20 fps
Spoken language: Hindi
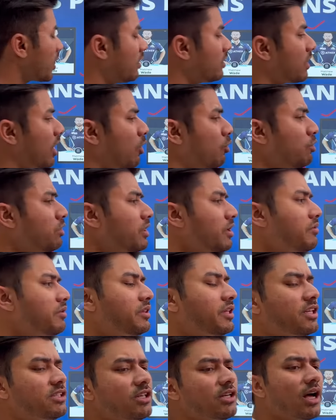राहुल
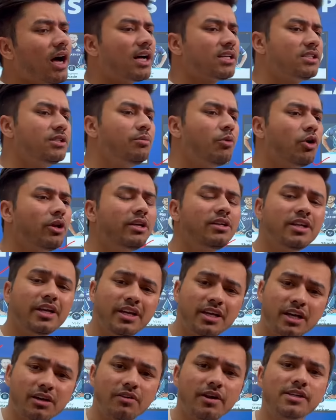तेवतिया से खासी बॉलिंग
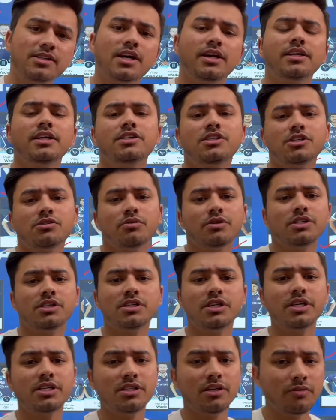नहीं करवाई जा रही है जिस वजह
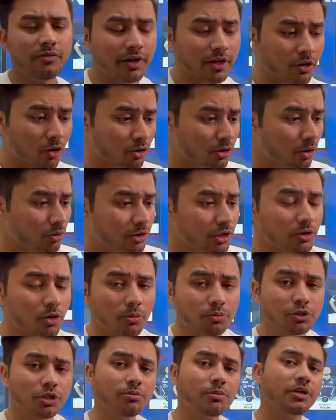से ये सिर्फ एक ऑलराउंडर
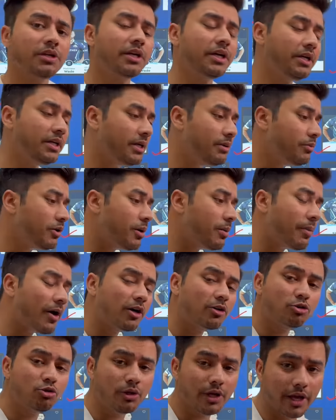ऑप्शन बनके टीम का
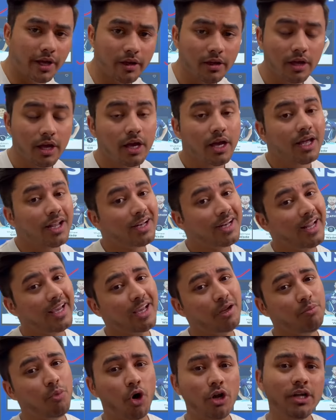पार्ट तो है
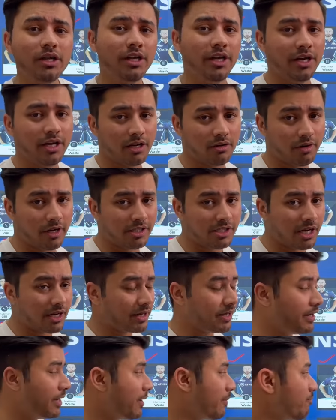लेकिन बॉलिंग नहीं करवाई जा
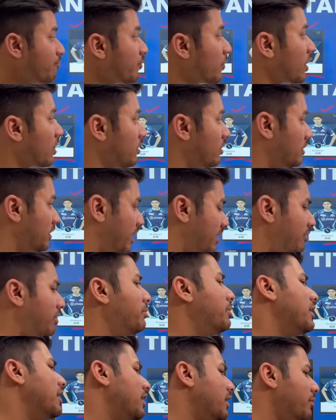रही है डेविड
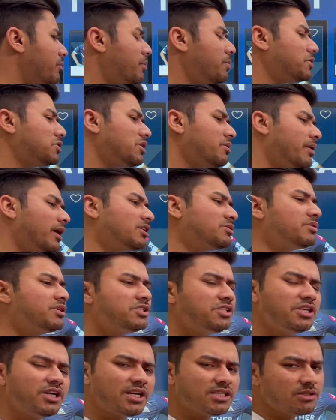मिलर ने भी पिछले मैच में
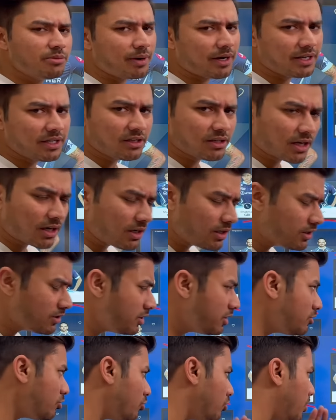अच्छी खासी बैटिंग कर ली
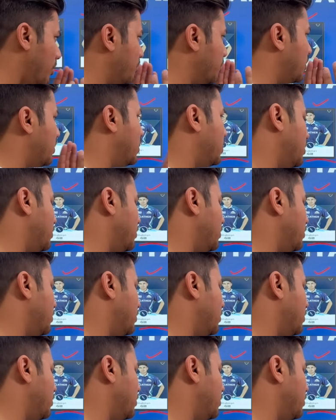थी तो अपनी